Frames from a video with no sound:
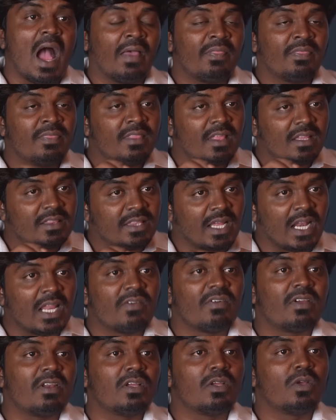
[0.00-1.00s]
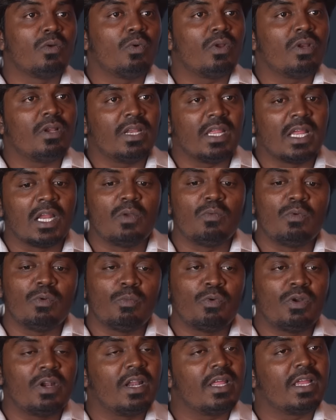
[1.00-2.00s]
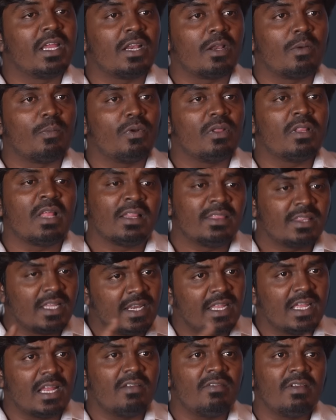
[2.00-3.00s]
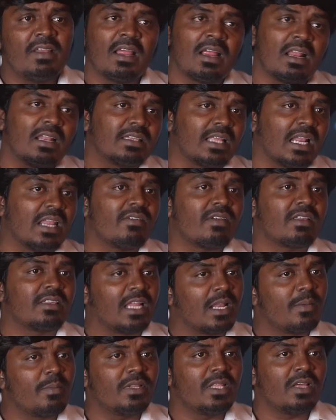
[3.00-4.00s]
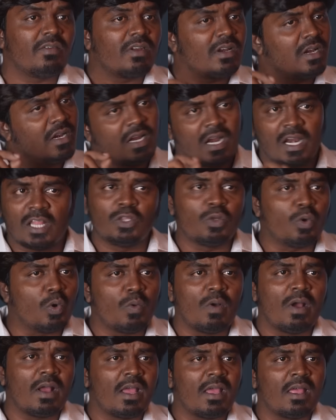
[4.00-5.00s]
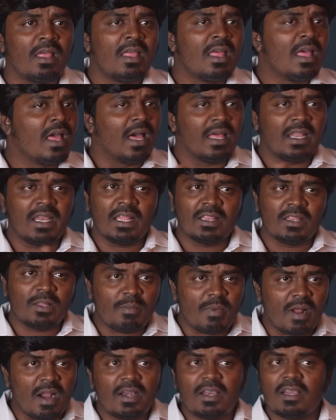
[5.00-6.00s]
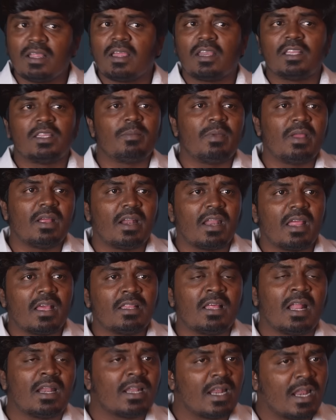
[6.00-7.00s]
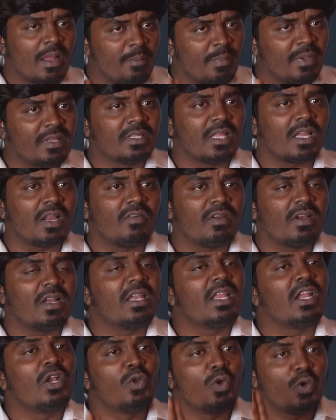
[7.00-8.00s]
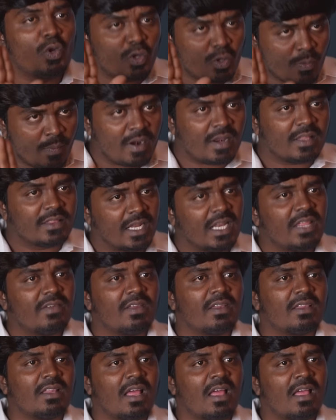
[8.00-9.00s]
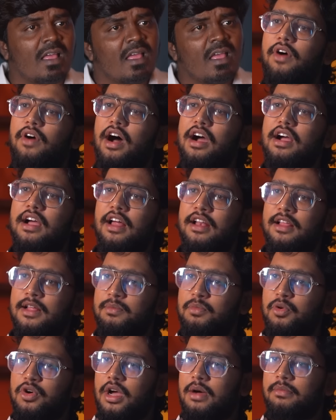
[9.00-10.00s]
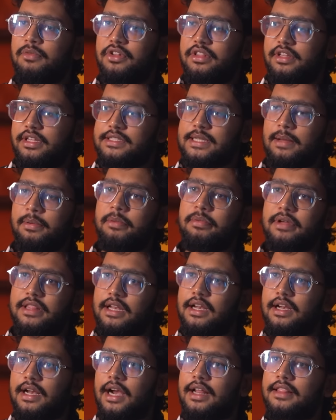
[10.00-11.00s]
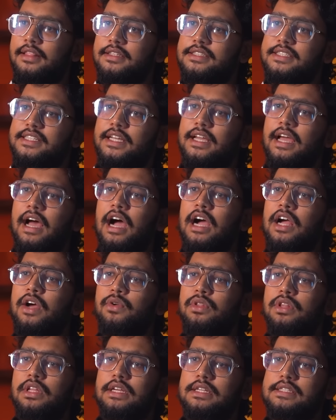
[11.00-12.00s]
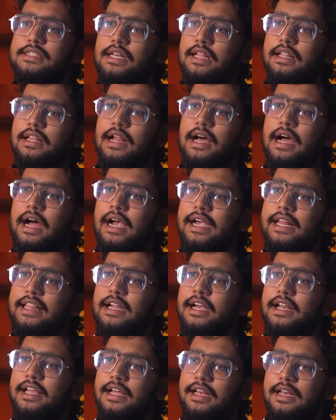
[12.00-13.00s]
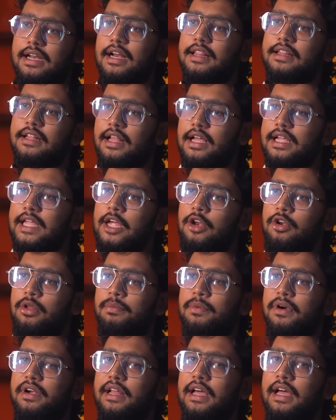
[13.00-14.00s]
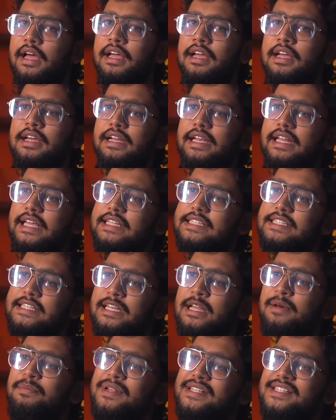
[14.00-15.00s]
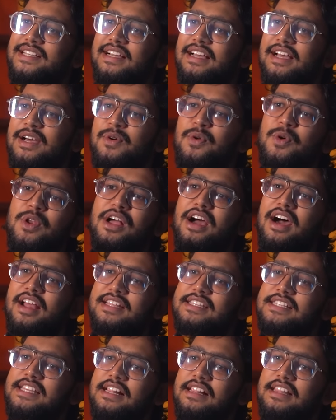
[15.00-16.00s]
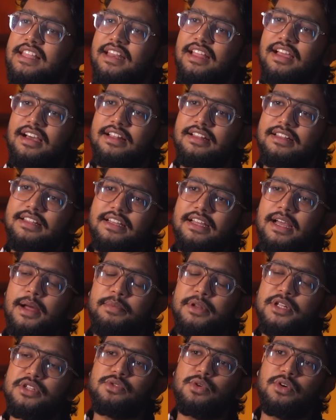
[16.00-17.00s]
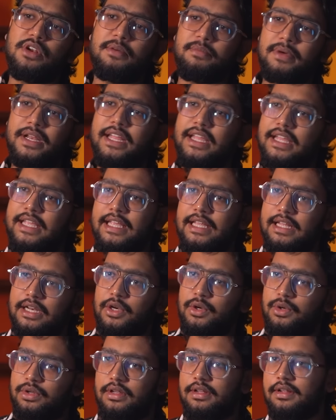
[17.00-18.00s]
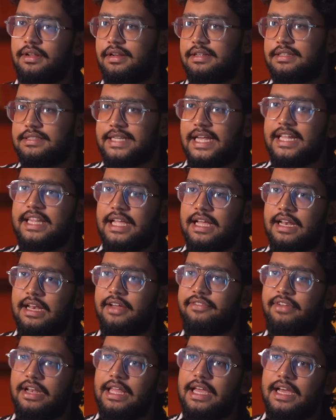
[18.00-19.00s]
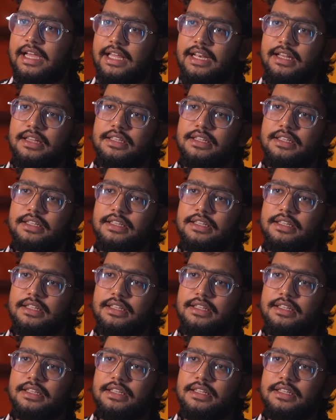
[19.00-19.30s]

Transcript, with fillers: அந்த தலைவருக்கு ஒரு நிகழ்வு முன்னெடுக்கின்ற பொழுது அந்த நிகழ்வில் எங்கள் தலைவர் தளபதி அவர்கள் கலந்து கொள்வாங்க அதில் எந்த மாற்று கருத்துமே கிடையாது அண்ணல் அம்பேத்கர் அவர்கள் எல்லோருக்குமான தலைவர் தான் வாக்காளர் முகாம் வந்து சமீபத்தில் நடந்துச்சு அங்கே வந்து சில அடிதடிகள் நடந்ததாக கேள்விப்பட்டேன் நீங்கள் சின்ன பசங்க உங்களுக்கு அரசியல் தெரியாது அப்படின்னு சொல்கிற மாதிரி செய்திகள்லாம் வெளியாகி